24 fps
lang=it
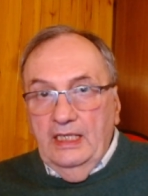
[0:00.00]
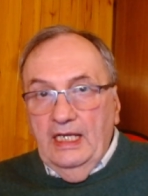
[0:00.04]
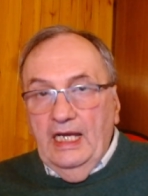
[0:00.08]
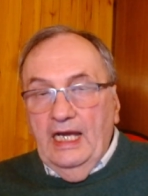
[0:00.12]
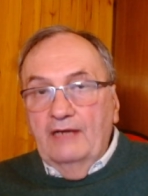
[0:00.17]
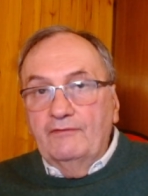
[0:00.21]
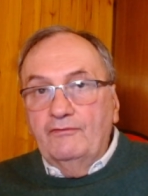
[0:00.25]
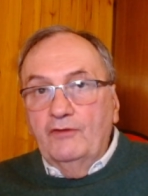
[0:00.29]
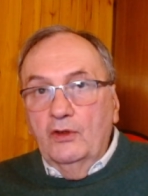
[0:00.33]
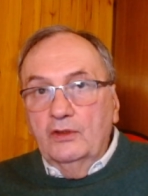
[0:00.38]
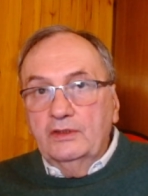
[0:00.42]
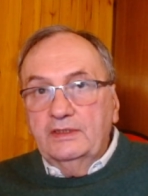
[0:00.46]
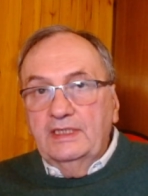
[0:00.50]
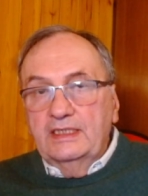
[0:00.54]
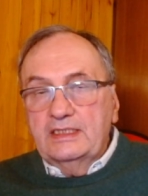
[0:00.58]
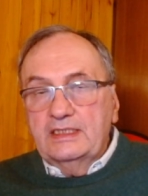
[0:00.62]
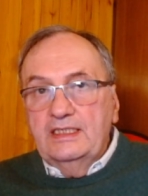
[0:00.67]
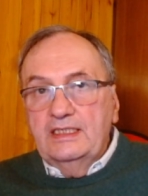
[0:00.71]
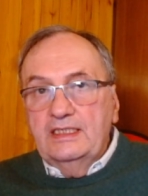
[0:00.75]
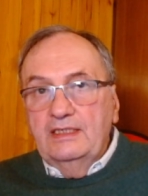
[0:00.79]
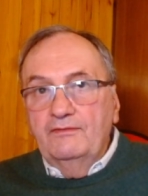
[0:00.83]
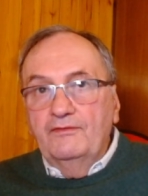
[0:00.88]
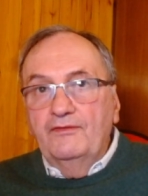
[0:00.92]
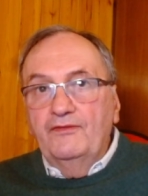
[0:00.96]
a volte
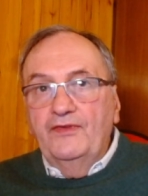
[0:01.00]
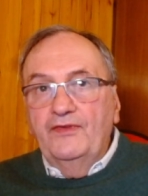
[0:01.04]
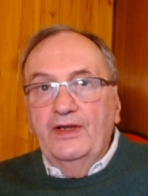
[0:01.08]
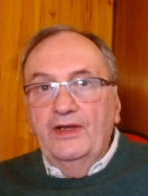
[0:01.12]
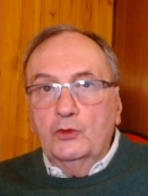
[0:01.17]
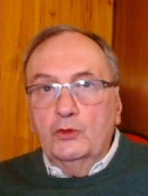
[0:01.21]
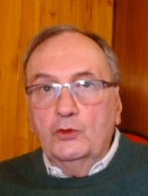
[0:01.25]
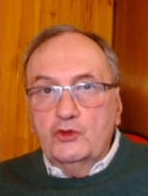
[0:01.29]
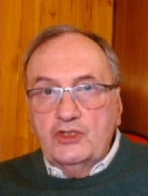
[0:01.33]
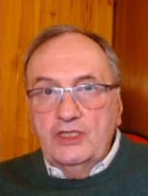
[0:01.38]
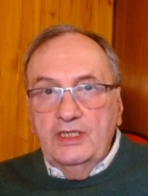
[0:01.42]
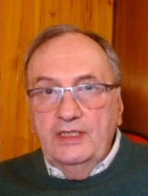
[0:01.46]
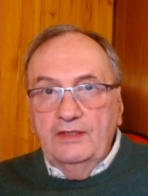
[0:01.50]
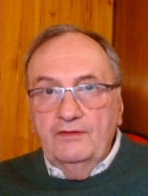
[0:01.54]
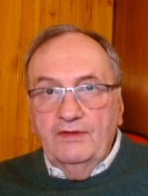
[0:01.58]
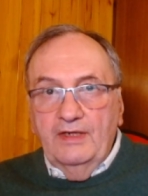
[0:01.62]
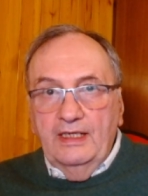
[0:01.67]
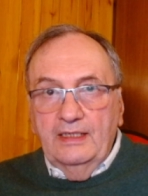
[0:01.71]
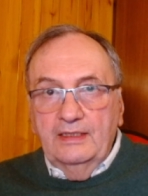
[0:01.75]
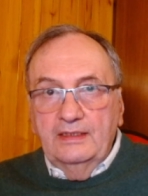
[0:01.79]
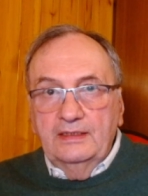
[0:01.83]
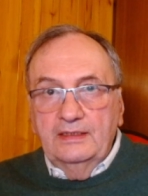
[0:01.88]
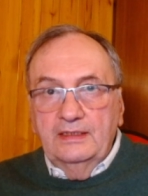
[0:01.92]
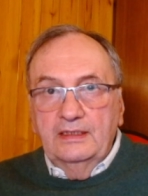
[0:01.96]
si
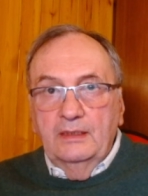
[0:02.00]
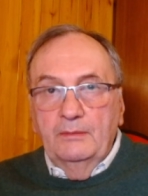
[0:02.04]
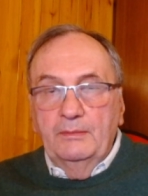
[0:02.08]
inferociva